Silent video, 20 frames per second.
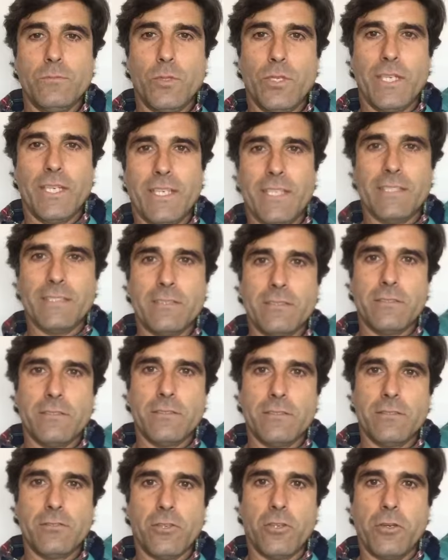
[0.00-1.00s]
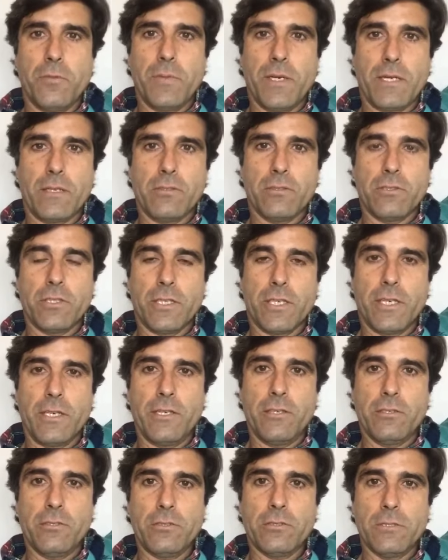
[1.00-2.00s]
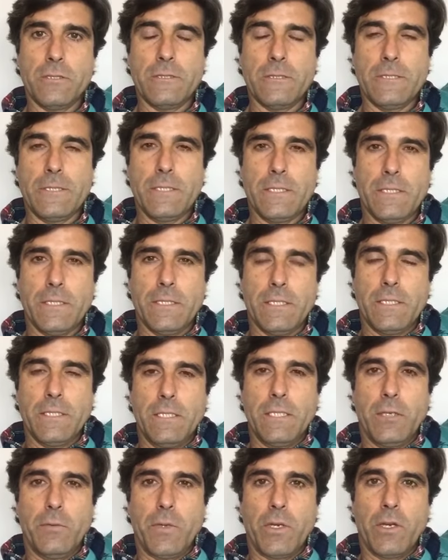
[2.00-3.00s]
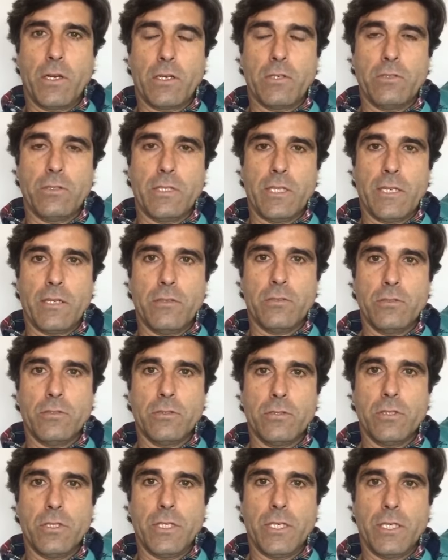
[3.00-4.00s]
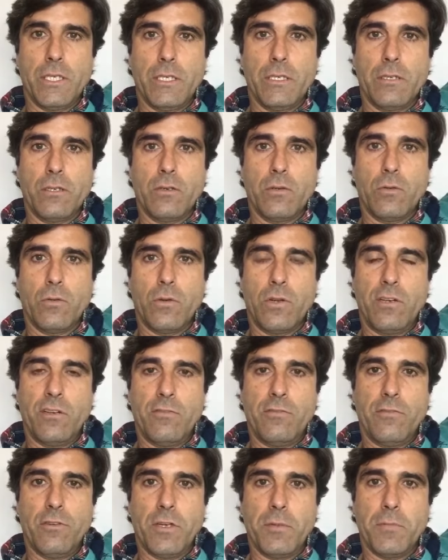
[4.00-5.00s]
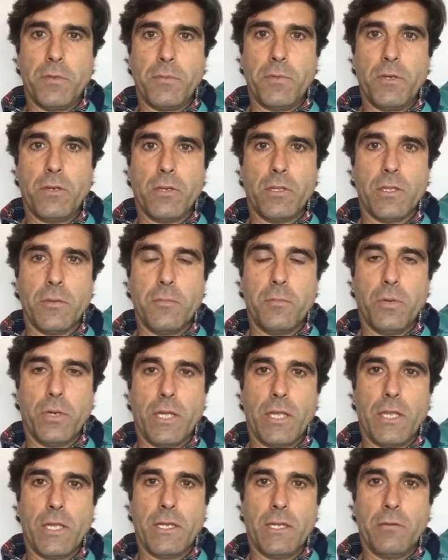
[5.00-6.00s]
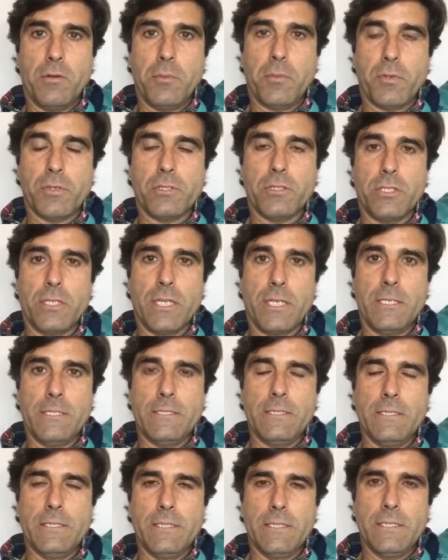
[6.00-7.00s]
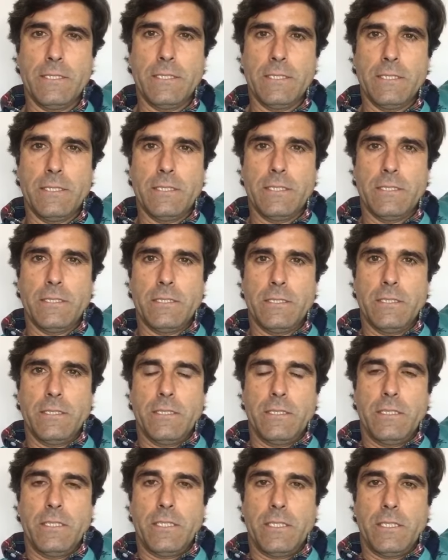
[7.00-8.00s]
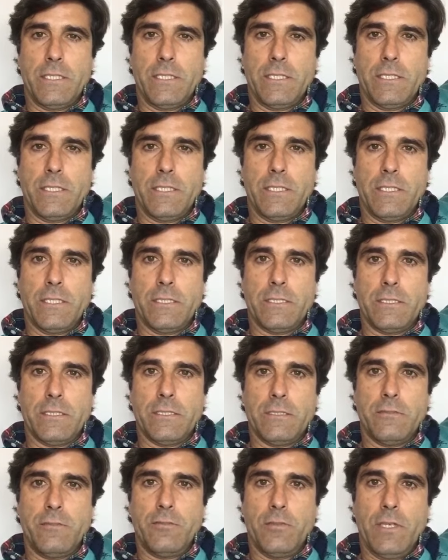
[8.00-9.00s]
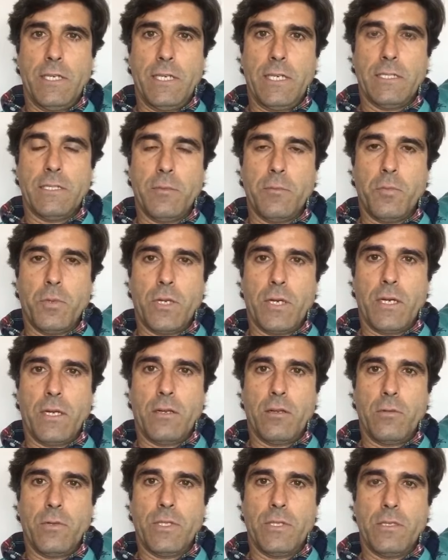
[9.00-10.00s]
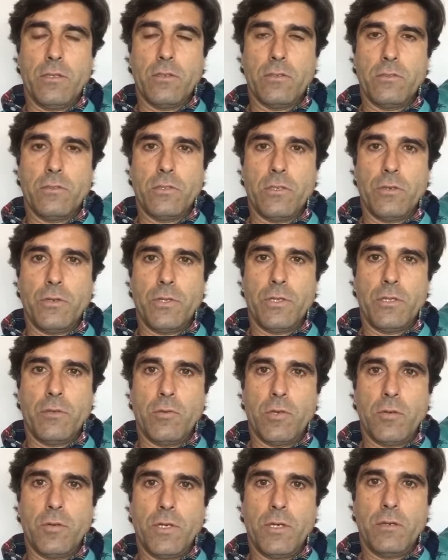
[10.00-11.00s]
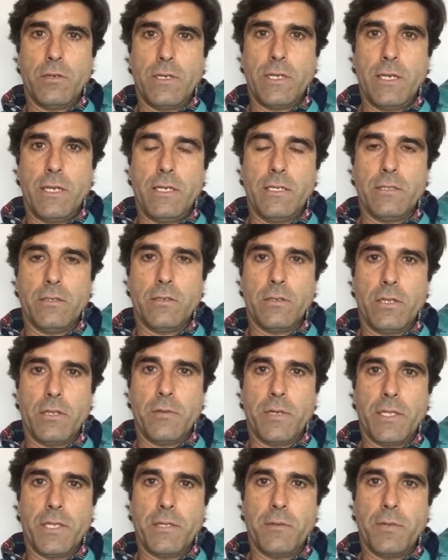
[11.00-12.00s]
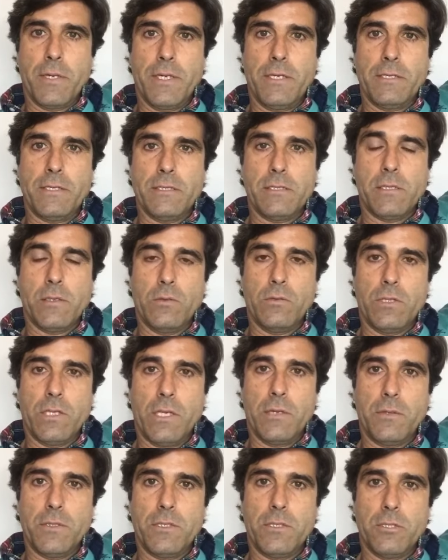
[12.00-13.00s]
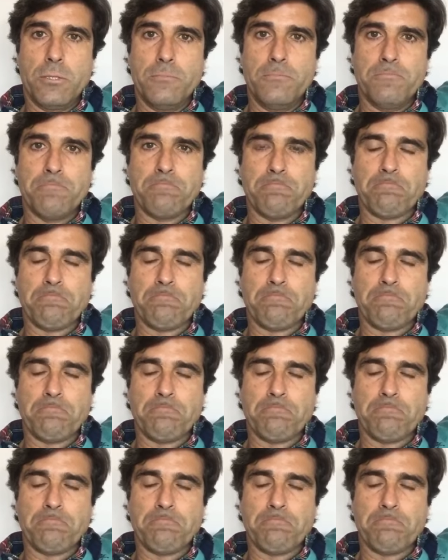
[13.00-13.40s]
Buenas, soy Marcos Equeiros y vengo a contaros eh, cuál fue mi mejor temporada a nivel profesional. Eh, fue la temporada 98-99 con el Atlético de Madrid B en segunda división.